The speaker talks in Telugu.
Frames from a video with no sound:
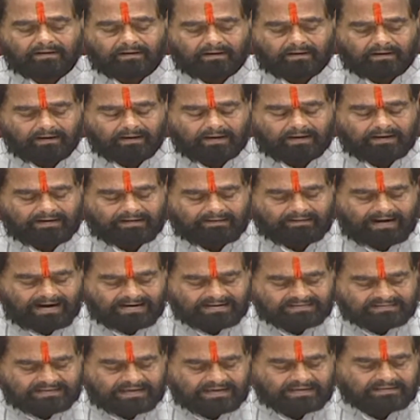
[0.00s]
అలాగే
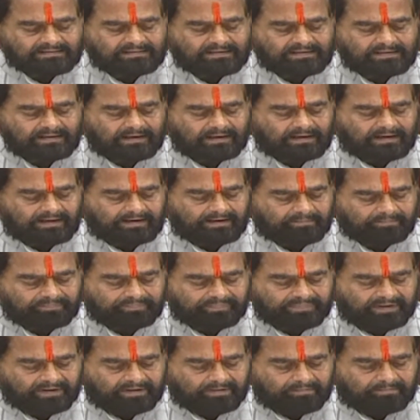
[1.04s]
ర్యాన్సాక్ చేయాలని
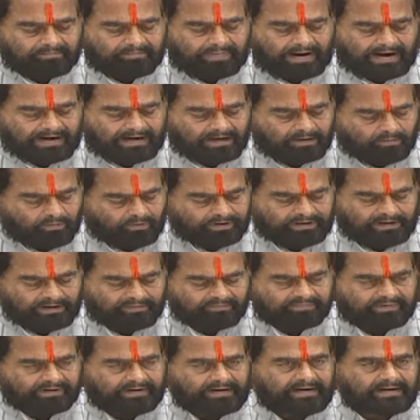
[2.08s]

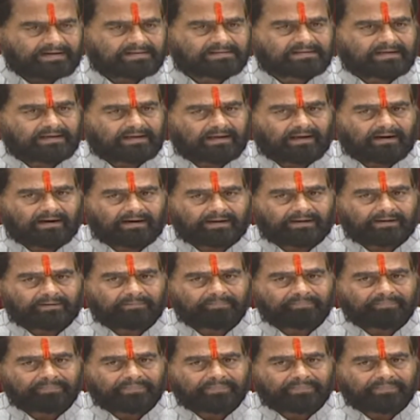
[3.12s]
పాండమోనియం క్రియేట్ చేయాలని